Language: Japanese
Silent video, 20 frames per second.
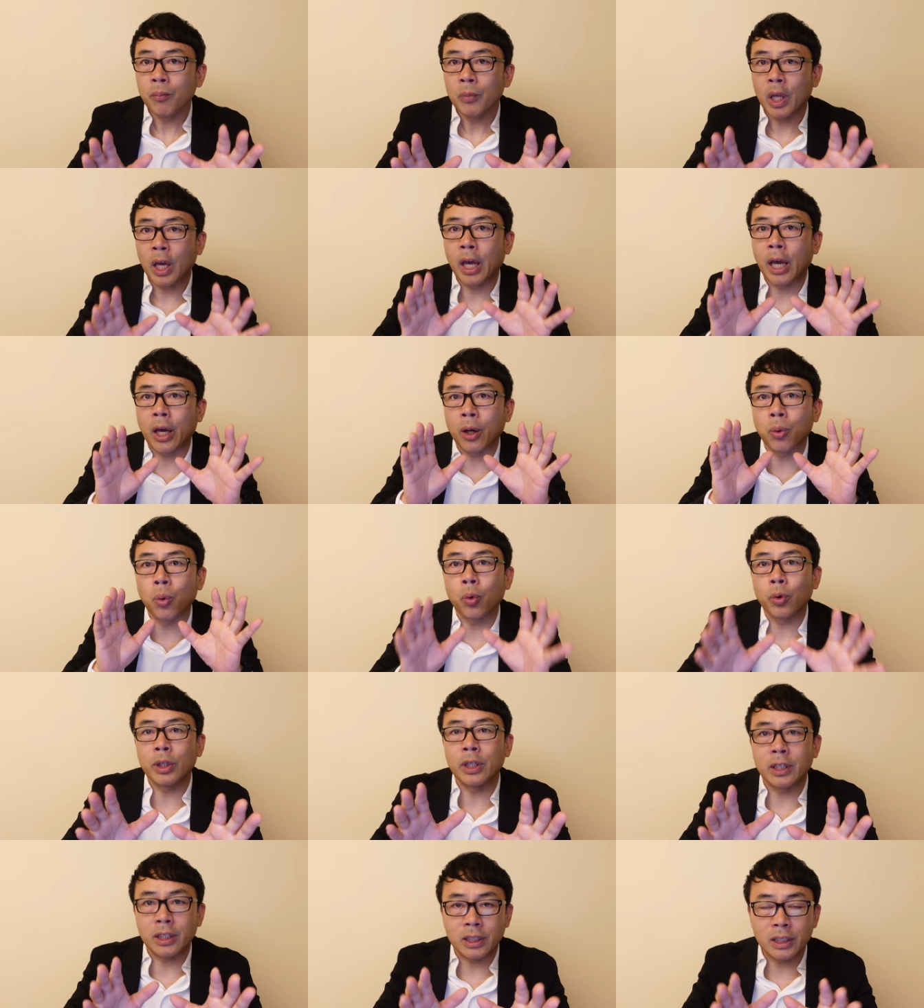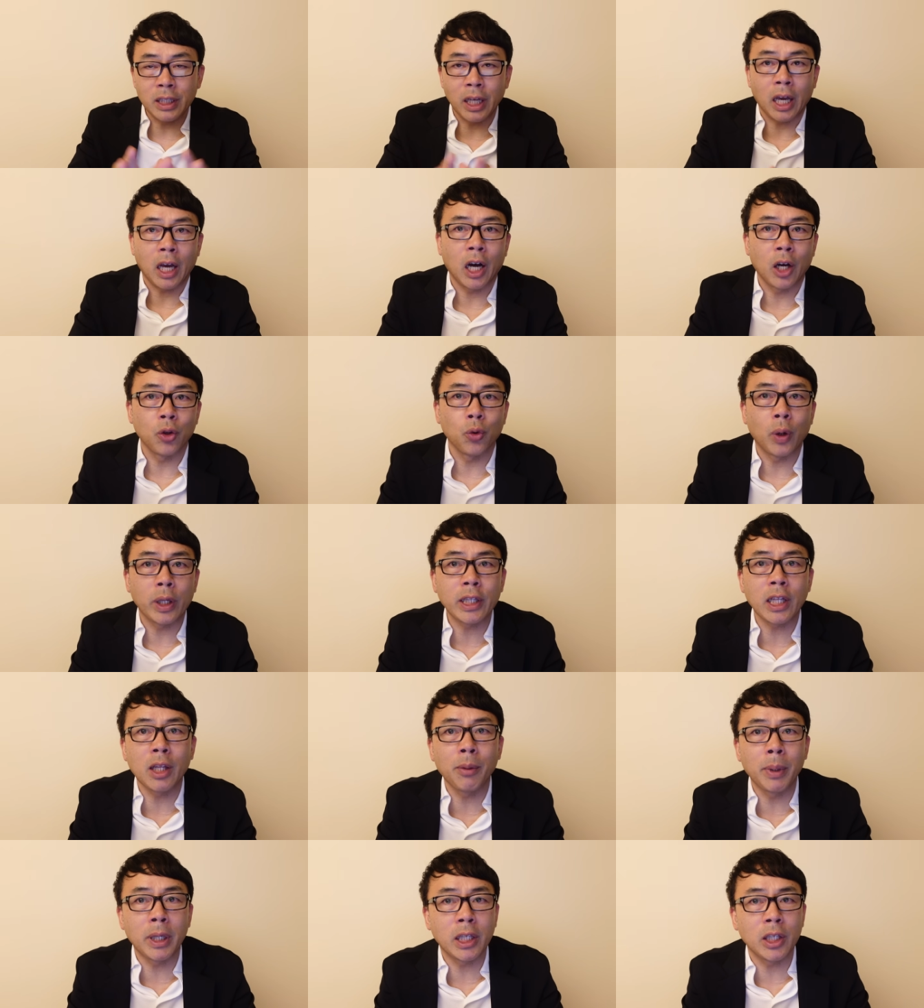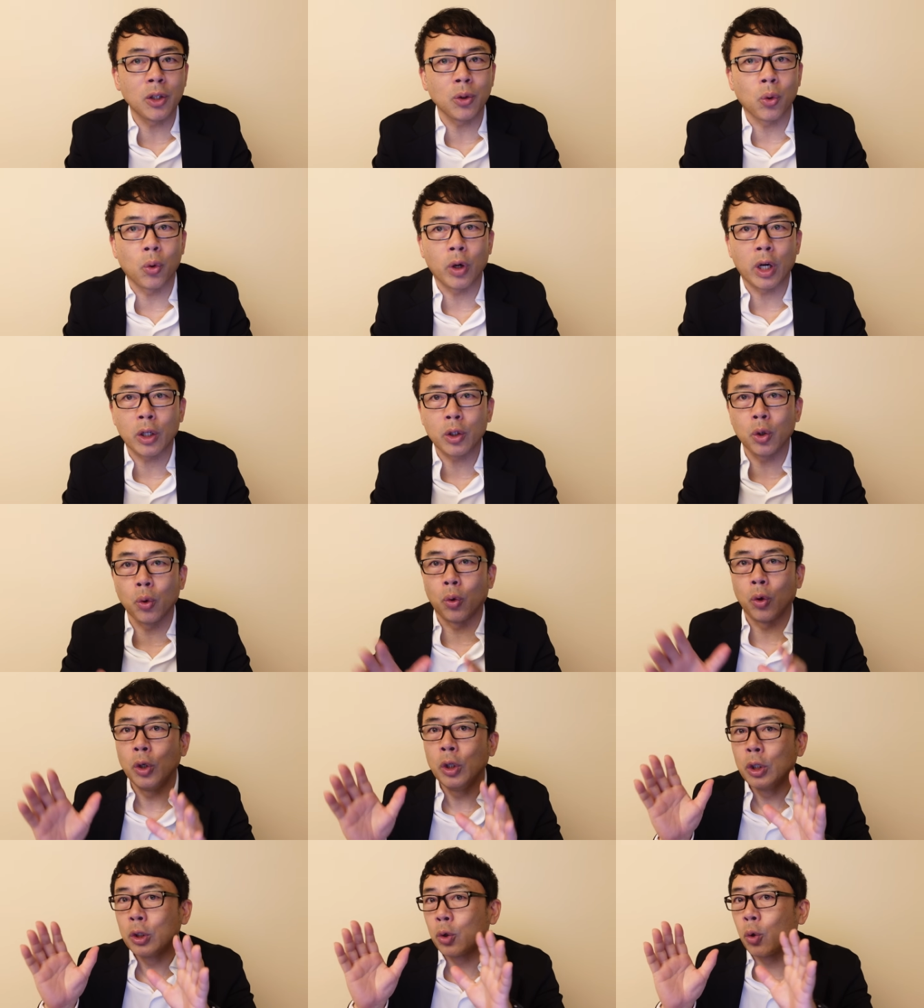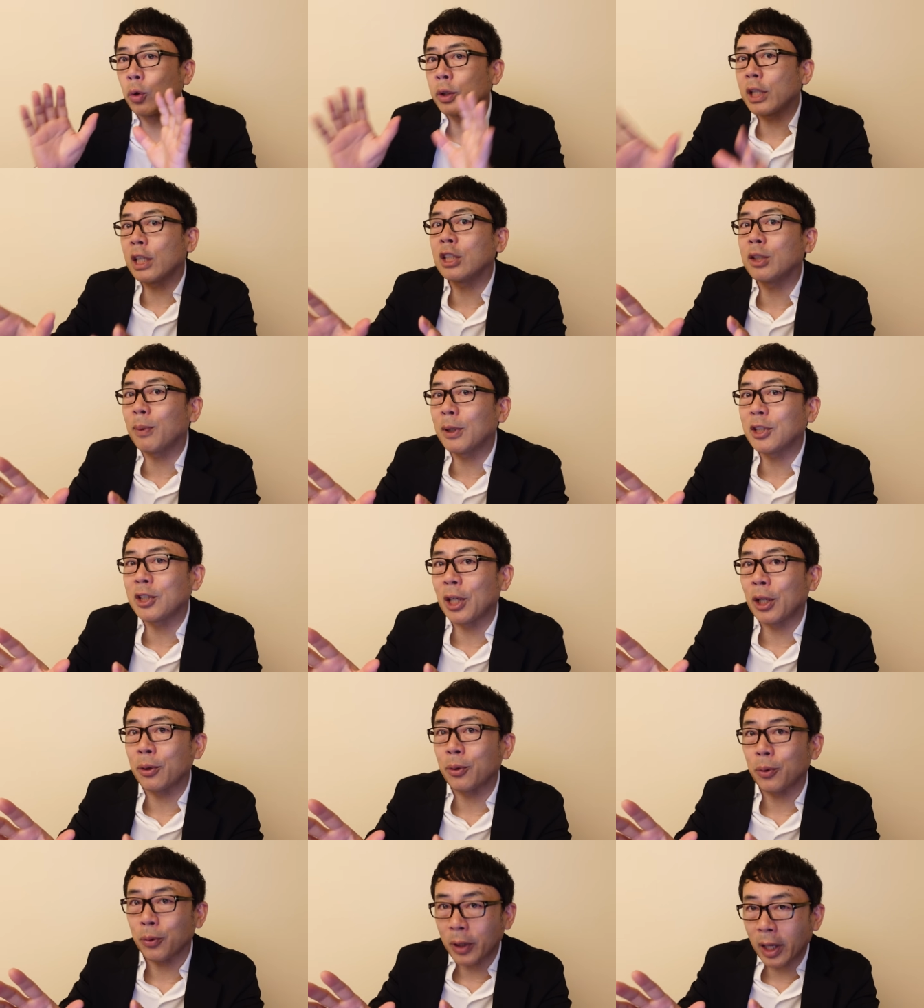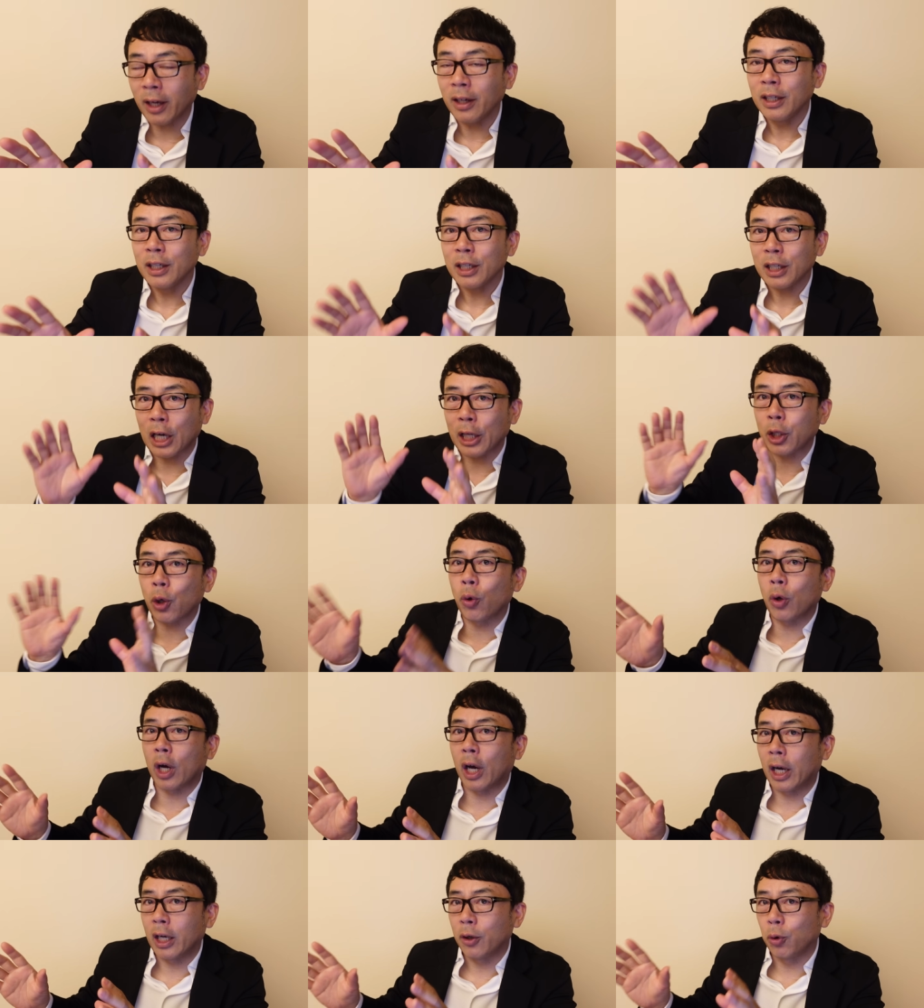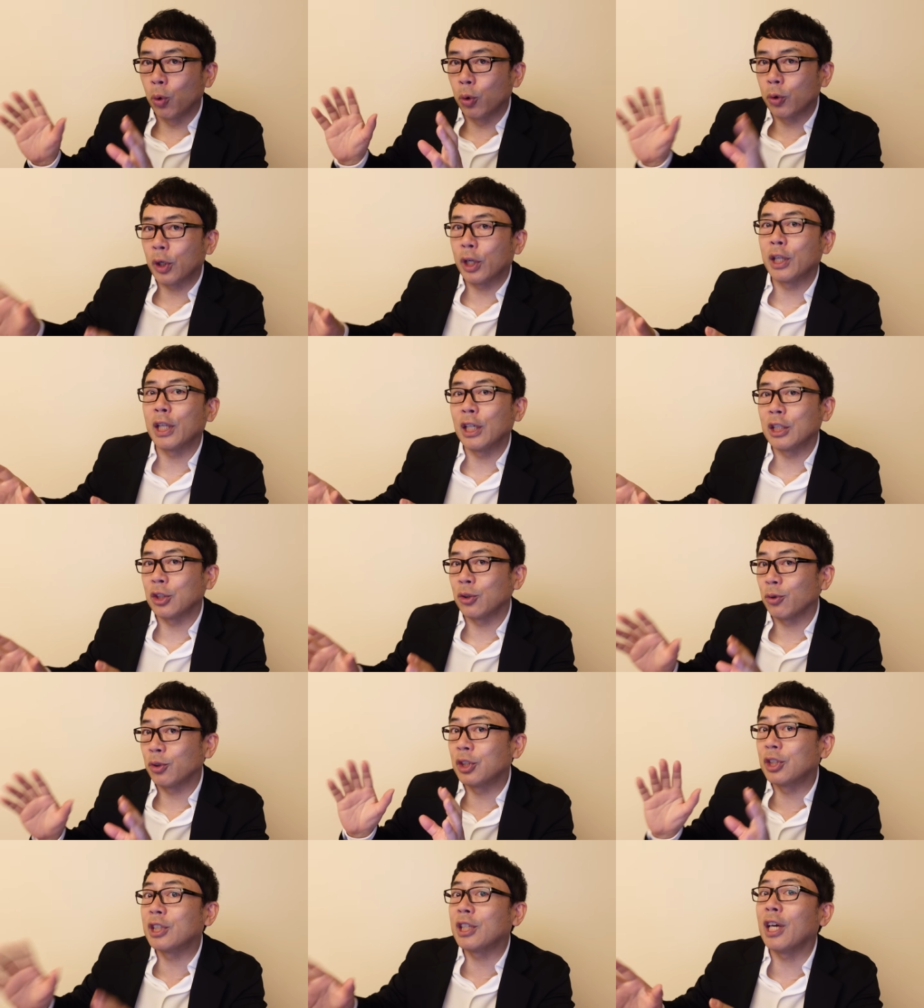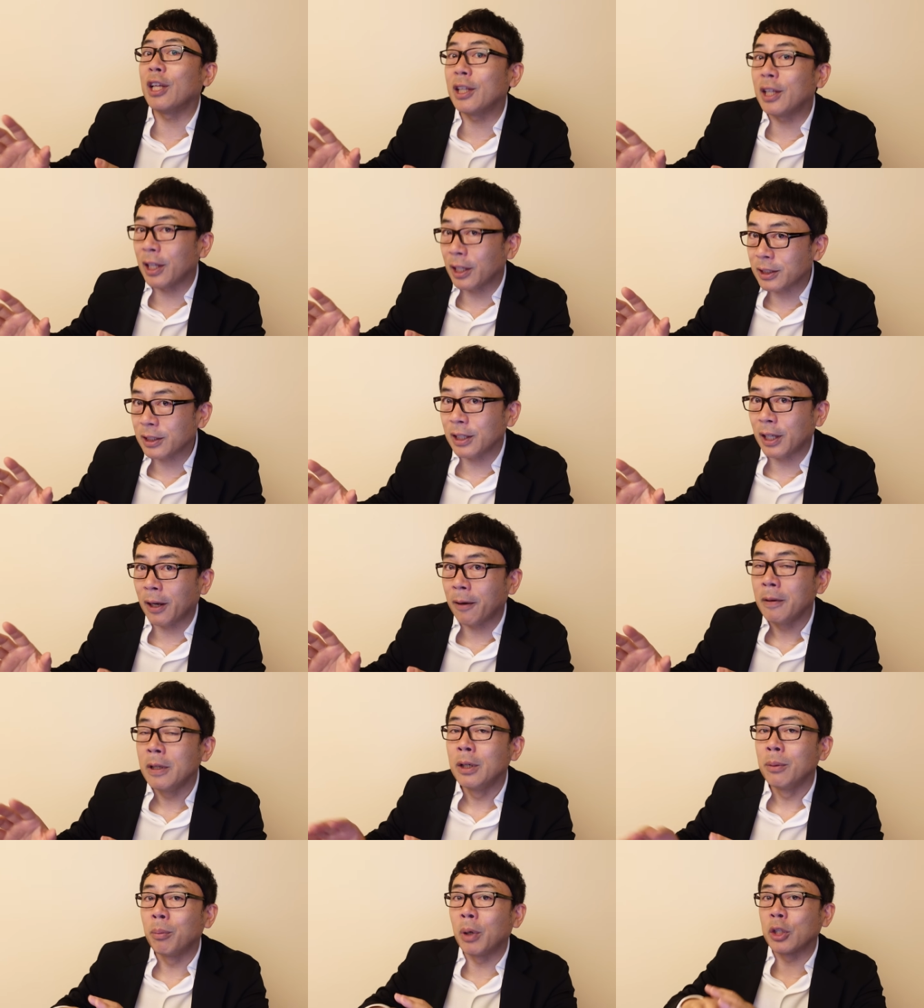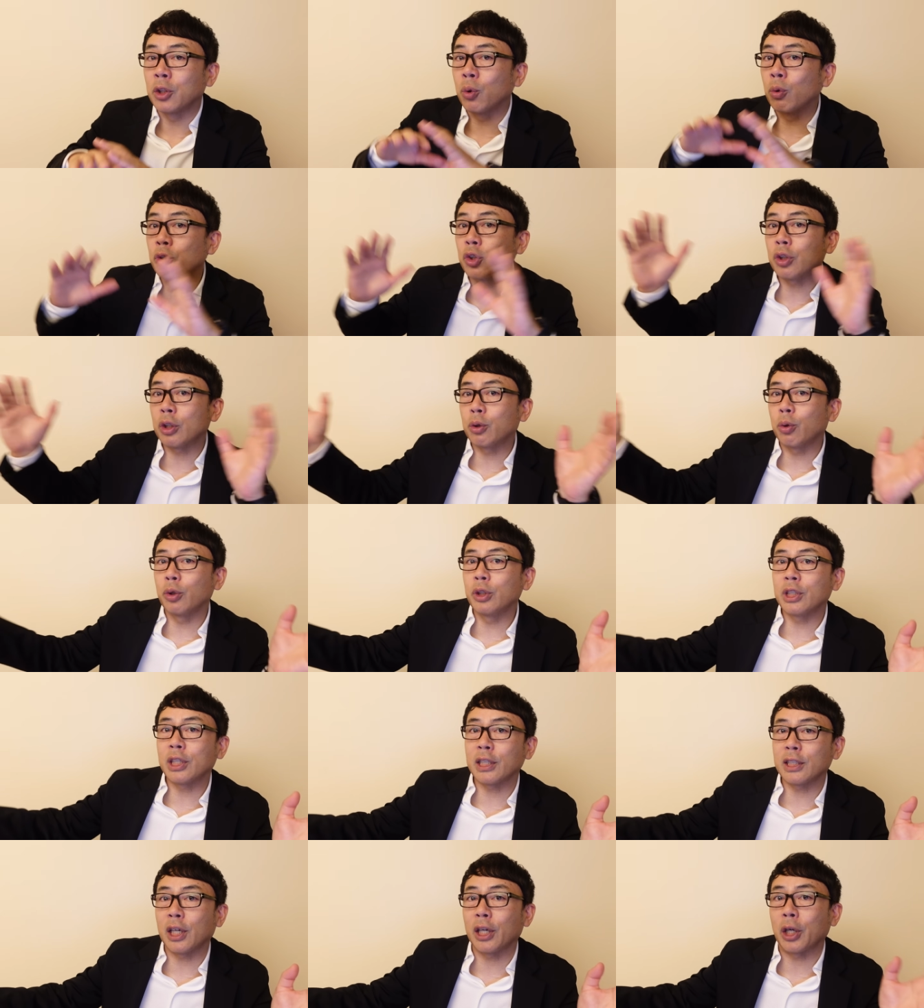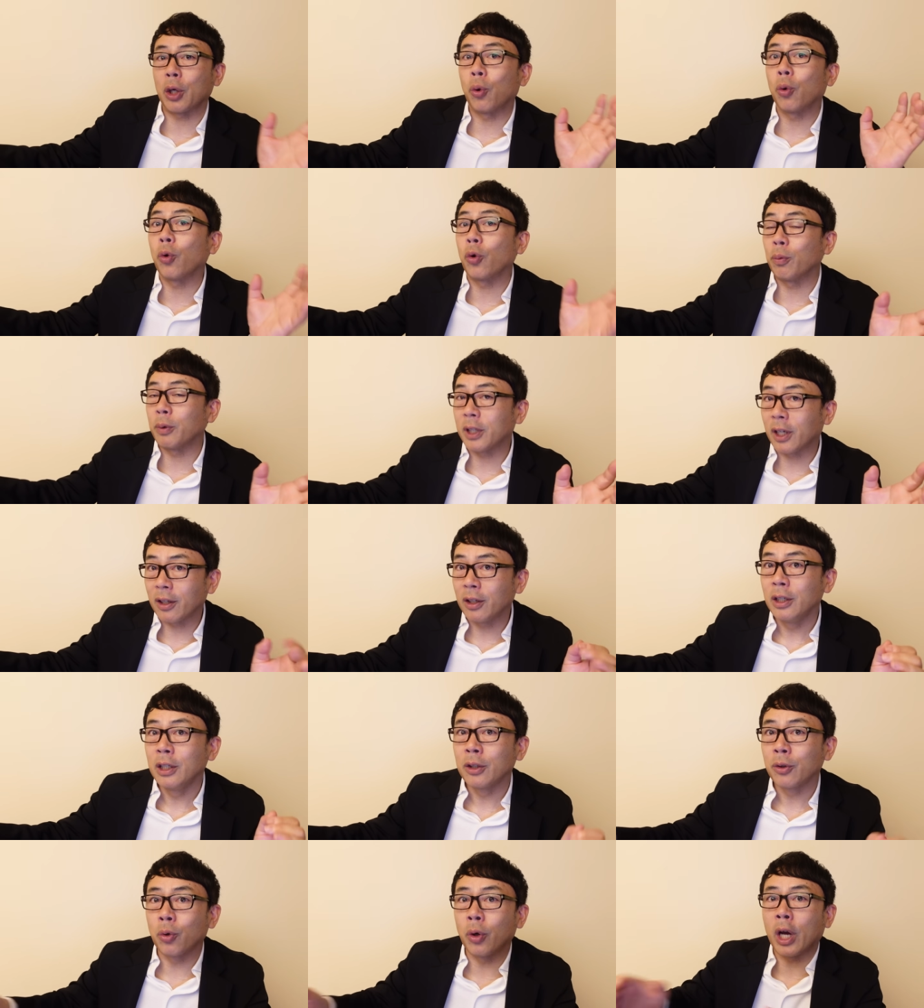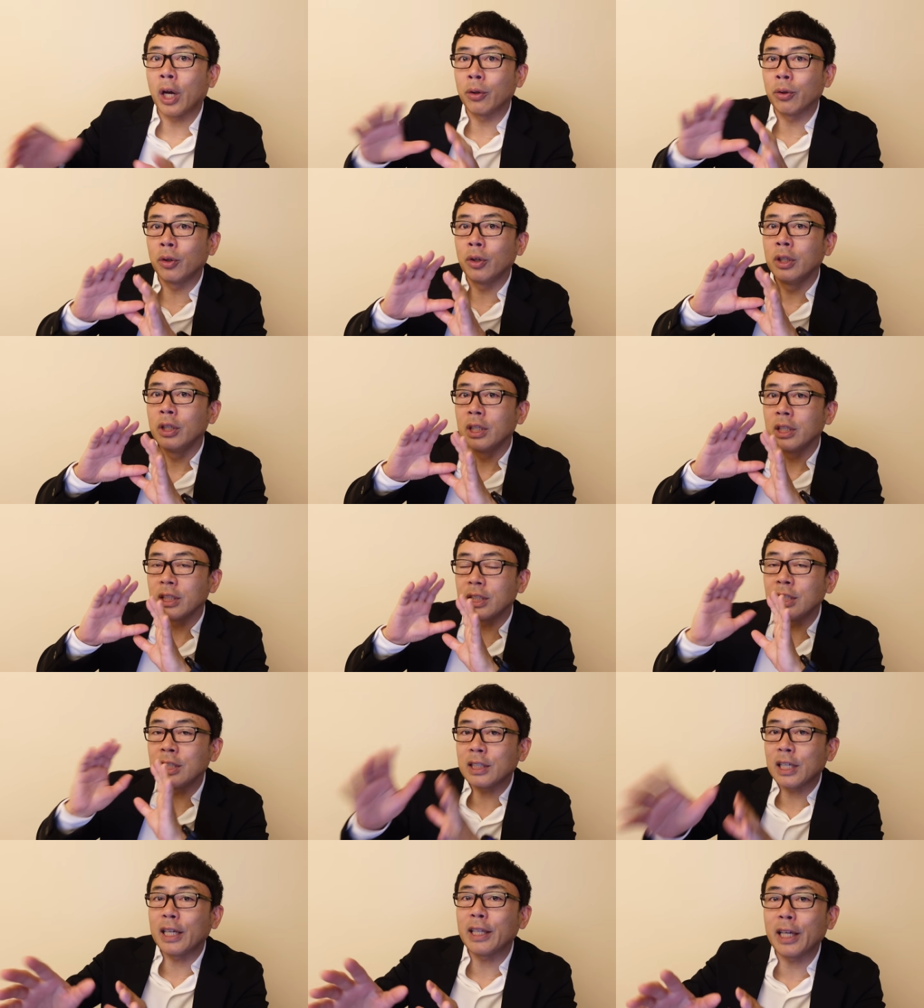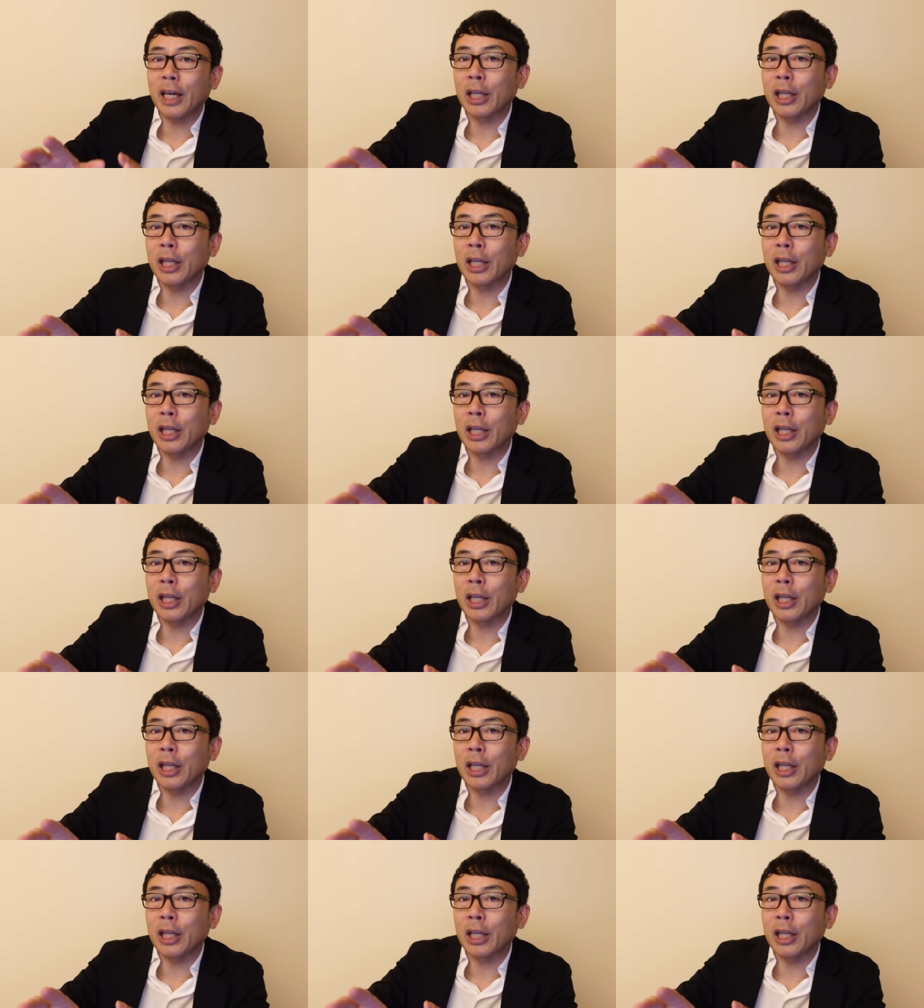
えー、ここでですね、あの、渡辺銀行が今日倒産しましたというね、片岡大倉大臣の失言でですね、まあ日本中で取り付け騒ぎが起こるみたいな。これあの、震災手